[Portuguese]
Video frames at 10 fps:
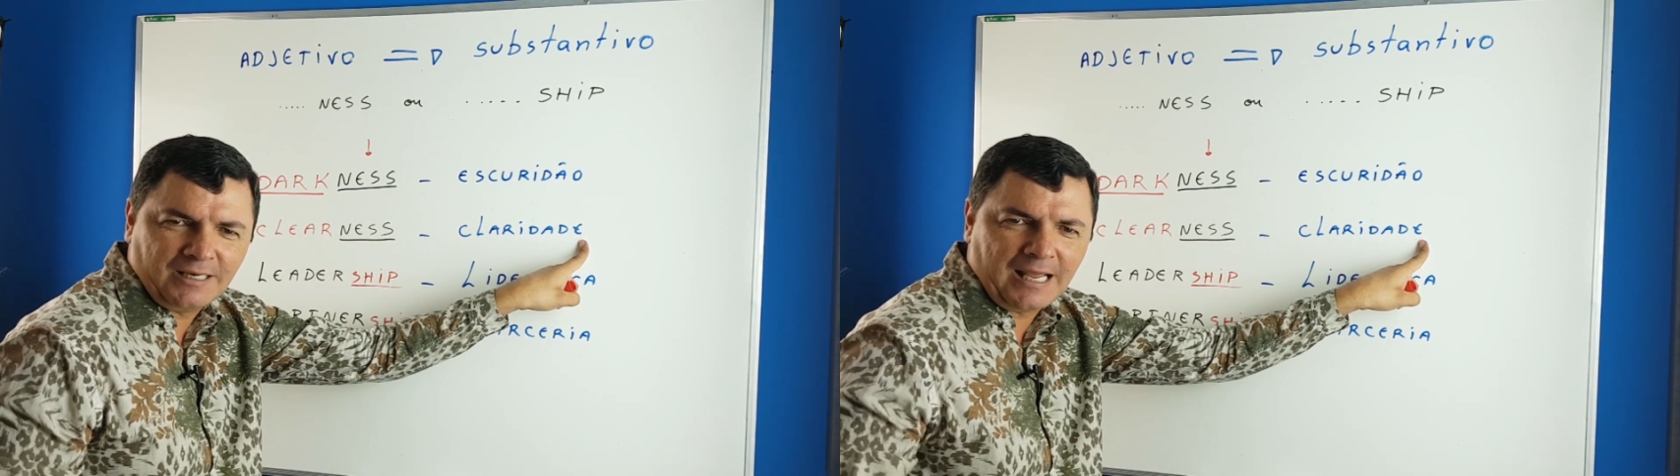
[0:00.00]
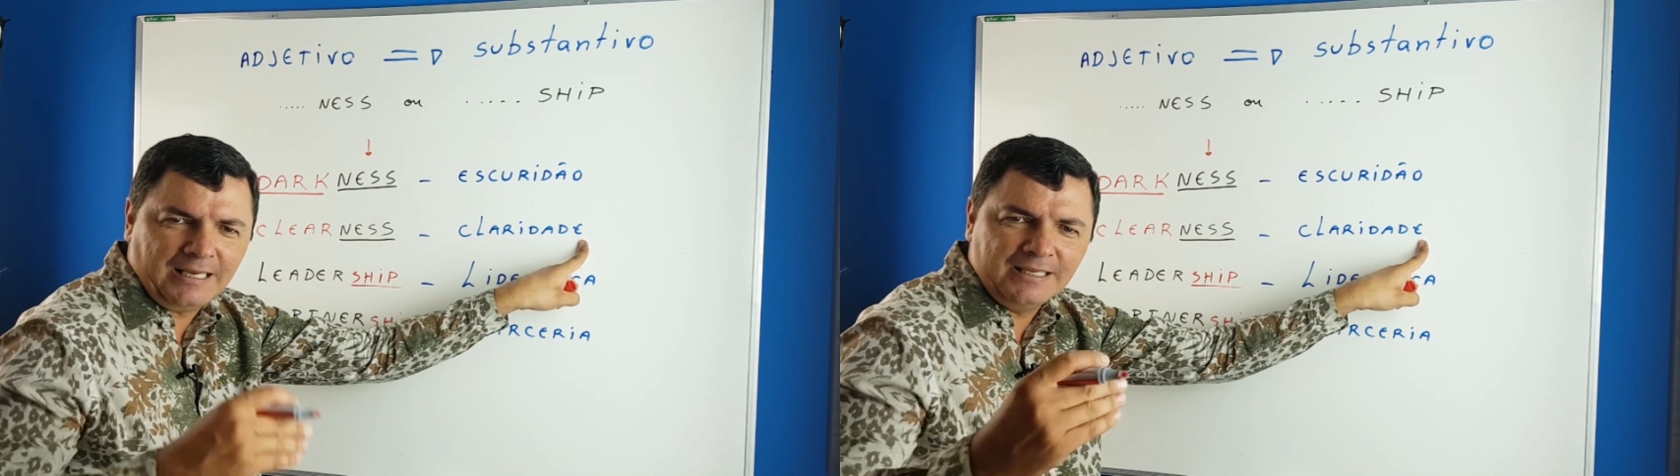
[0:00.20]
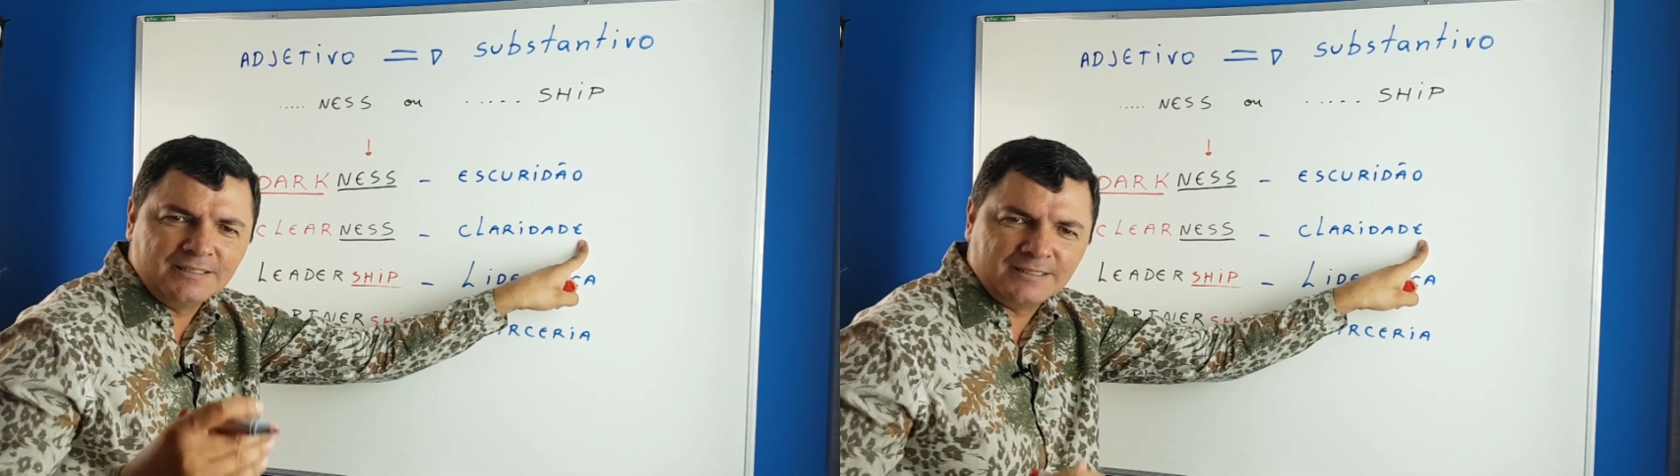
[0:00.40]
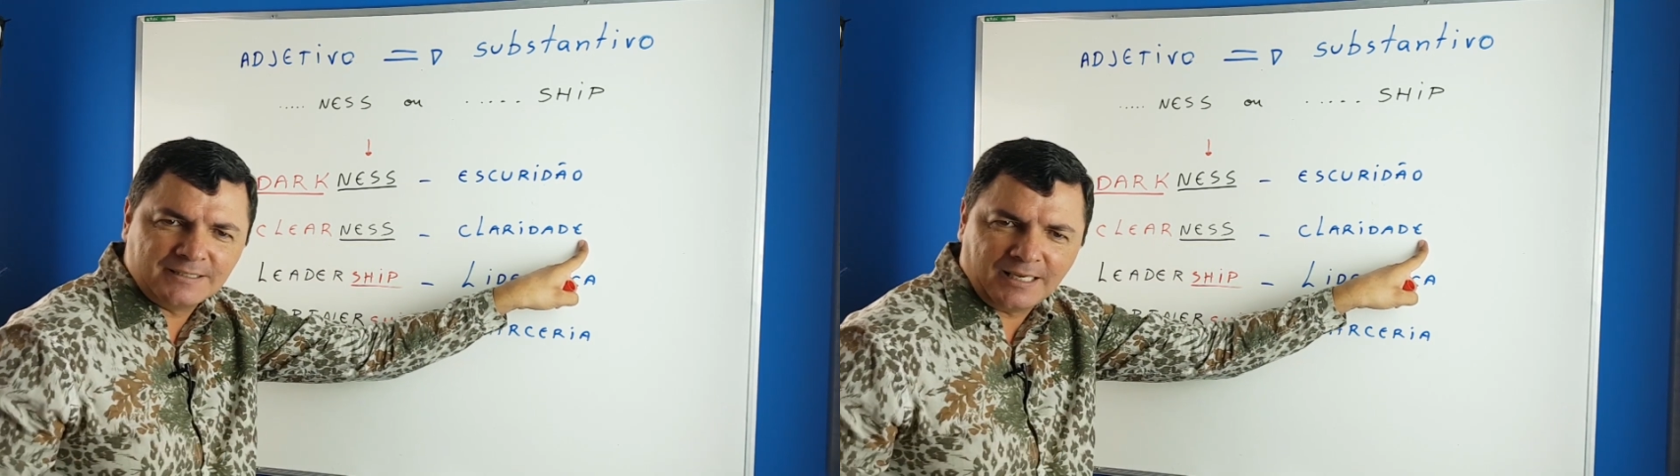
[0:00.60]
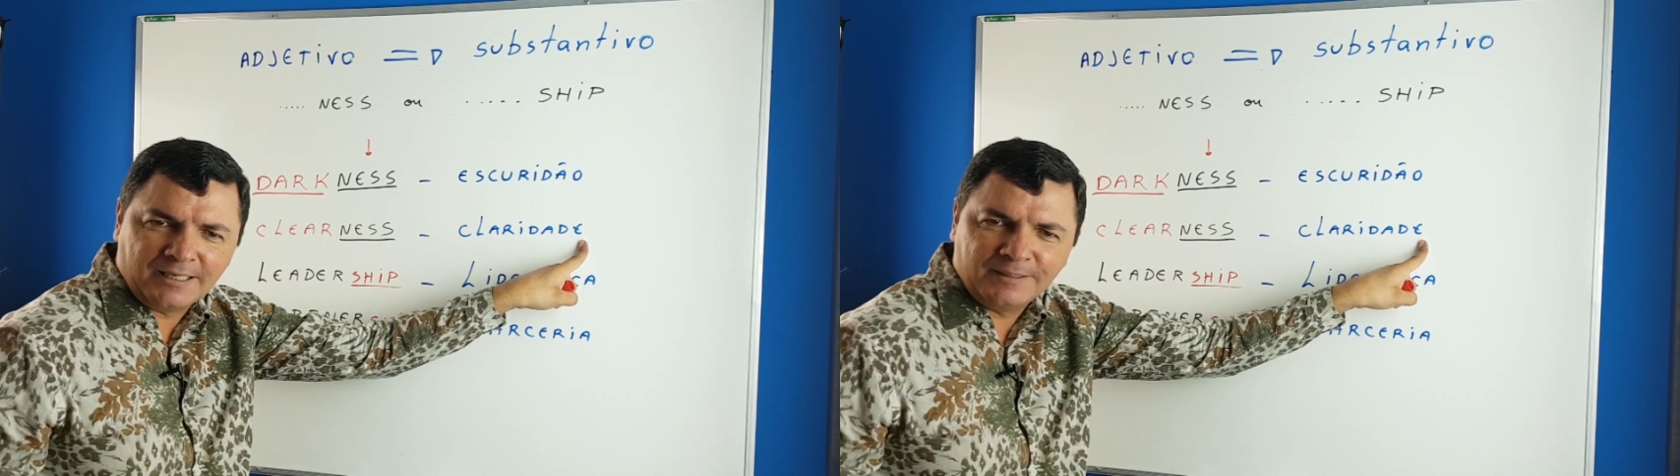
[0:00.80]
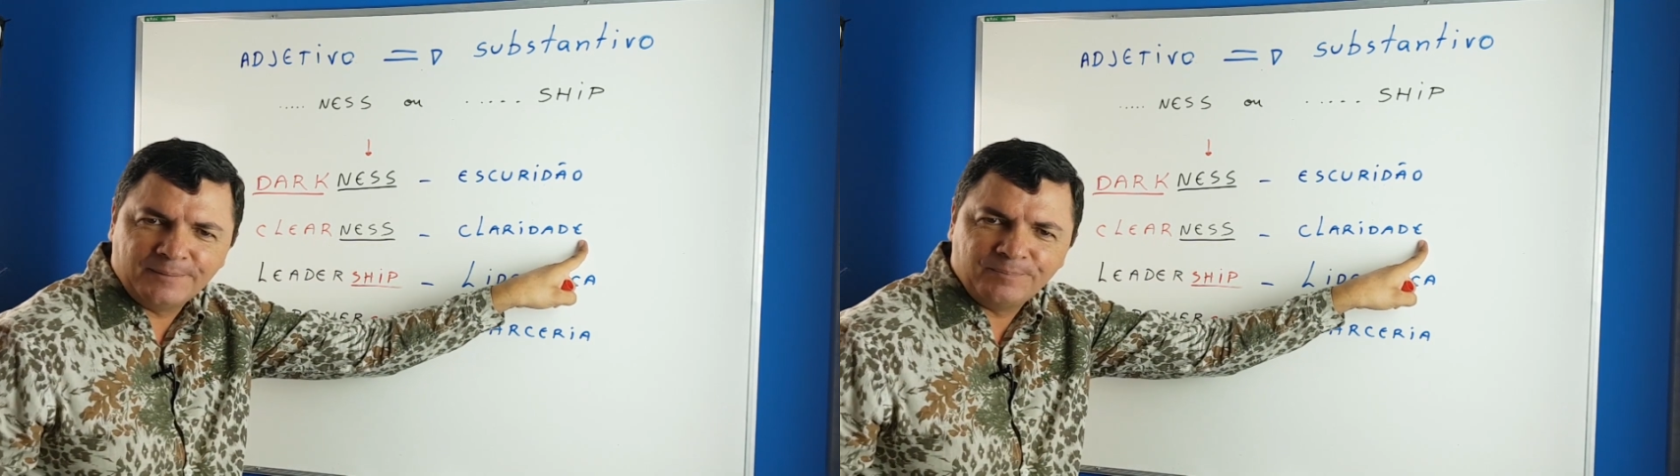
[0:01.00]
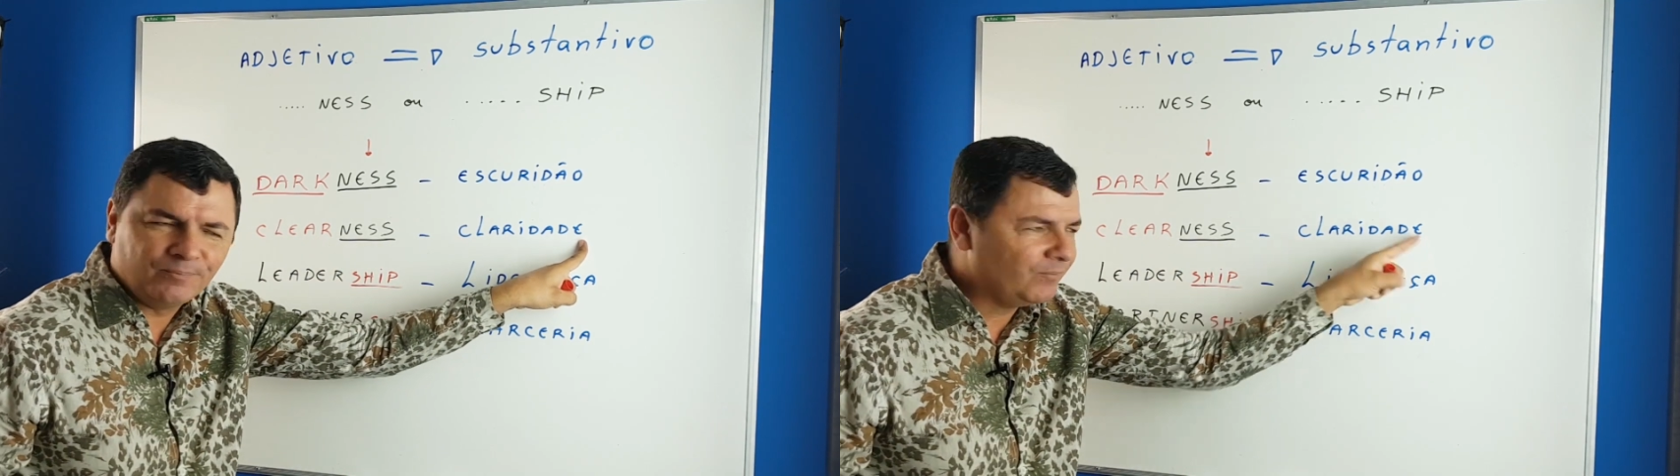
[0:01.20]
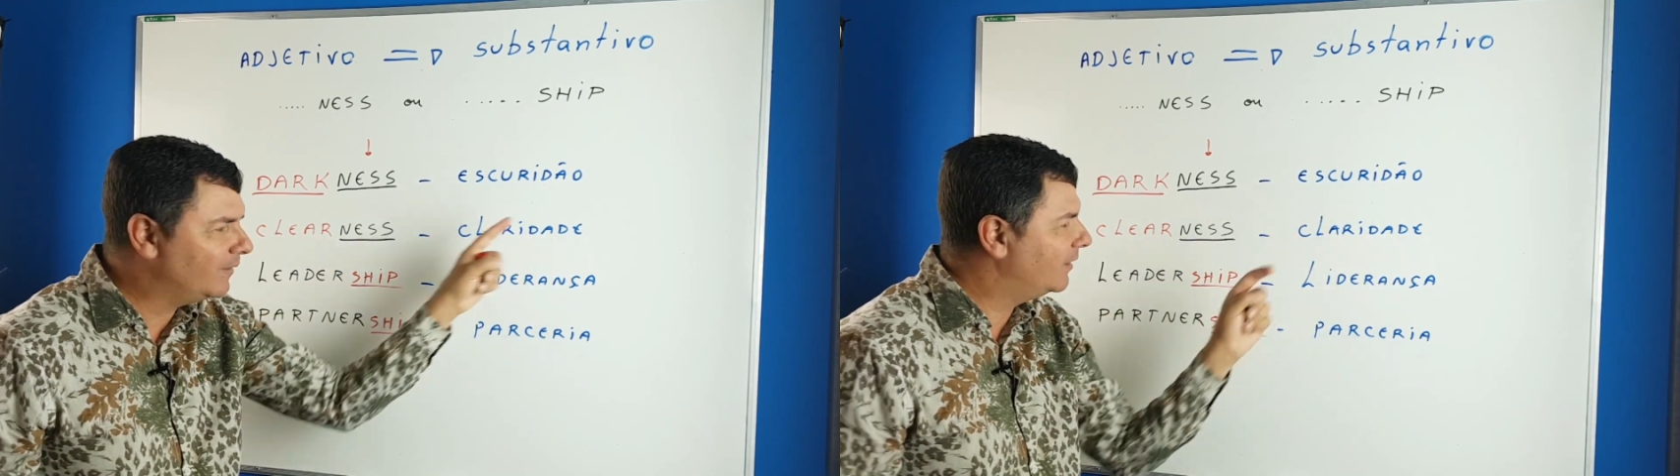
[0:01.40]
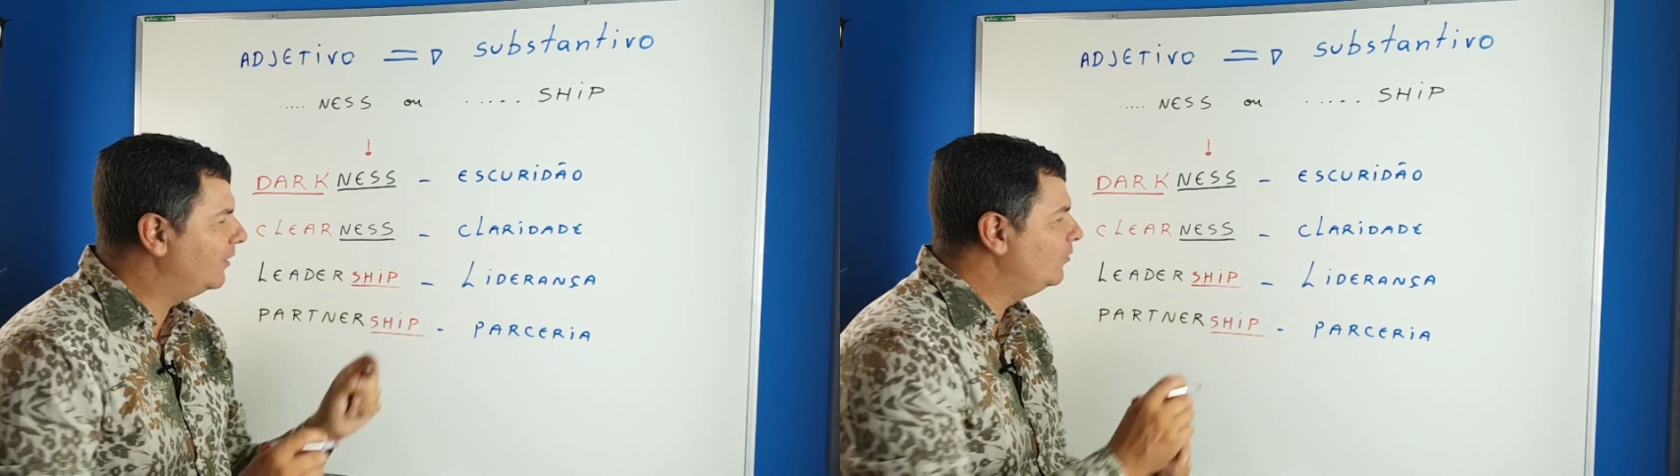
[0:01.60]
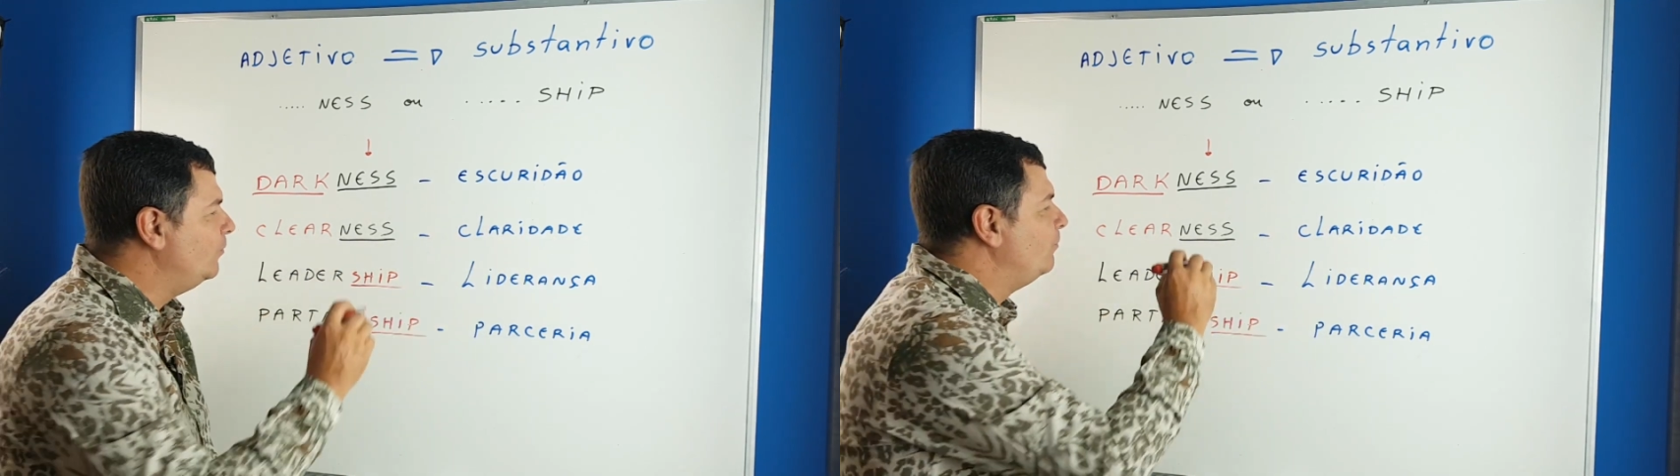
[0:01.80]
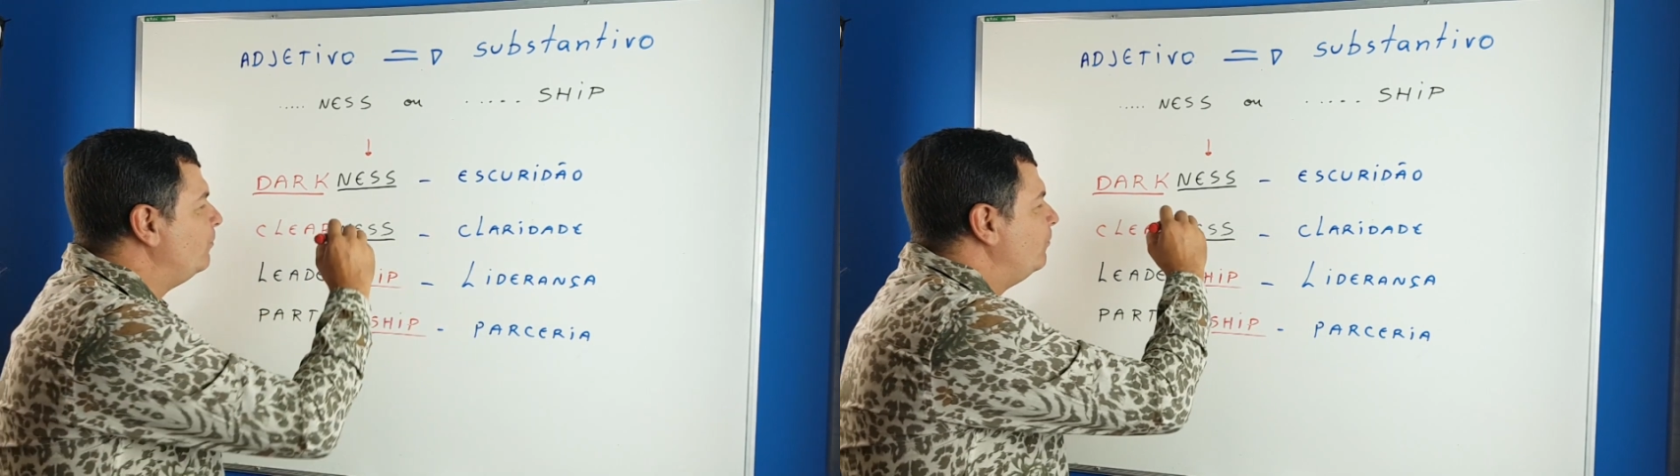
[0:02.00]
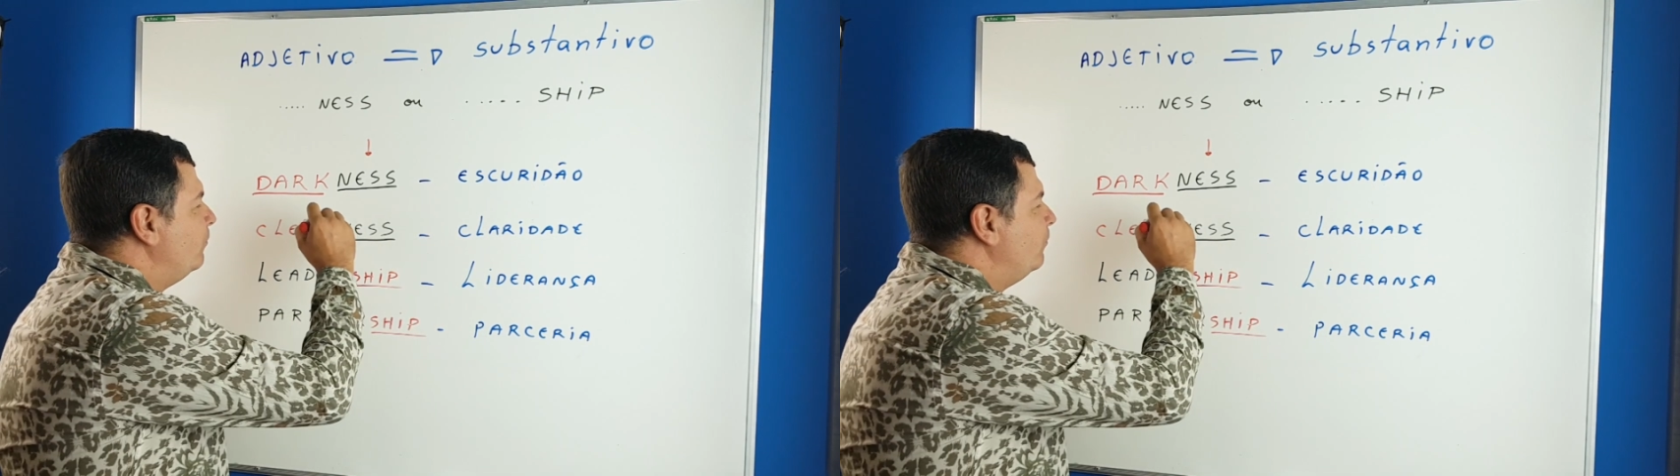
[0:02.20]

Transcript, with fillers: clareza. Então,